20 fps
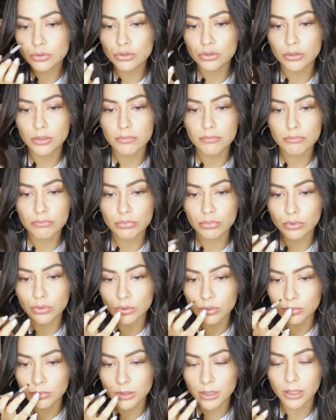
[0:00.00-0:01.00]
de
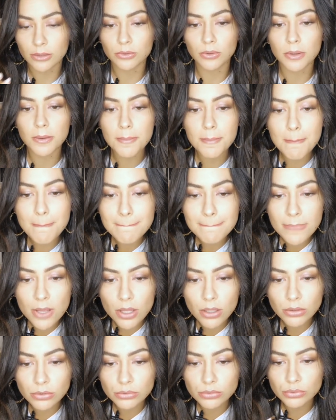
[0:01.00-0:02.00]
iluminador
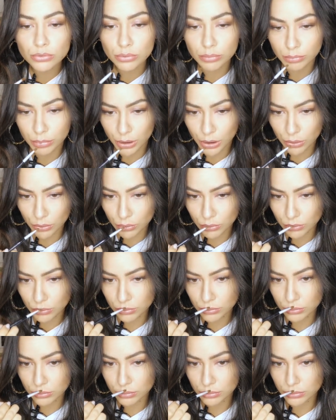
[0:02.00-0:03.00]
no bico.
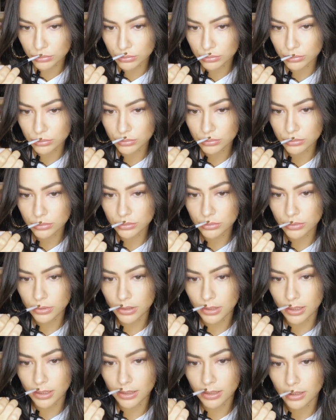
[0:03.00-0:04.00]

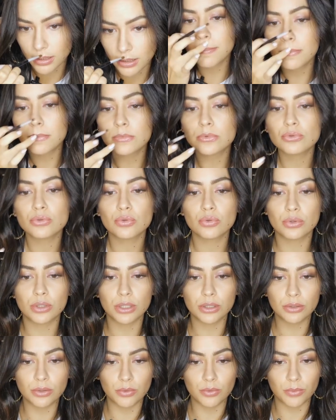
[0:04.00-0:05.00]
Aqui.
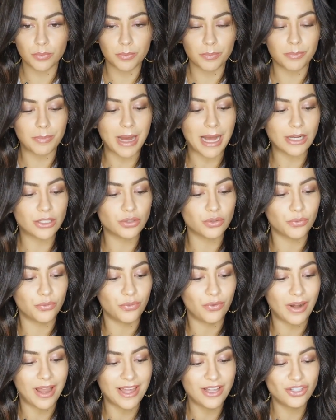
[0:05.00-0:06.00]
Quando bate o
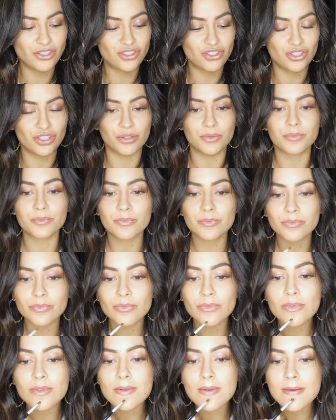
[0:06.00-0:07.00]
flash,
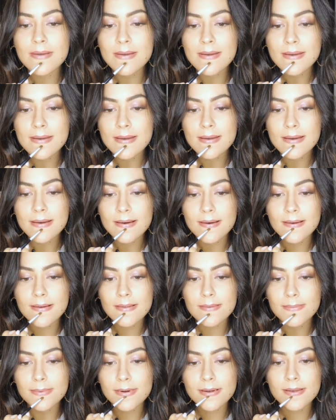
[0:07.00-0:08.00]

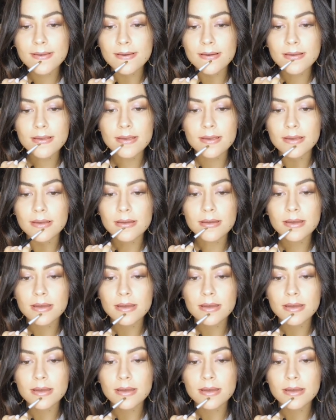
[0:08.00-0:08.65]
outro pouquinho aqui.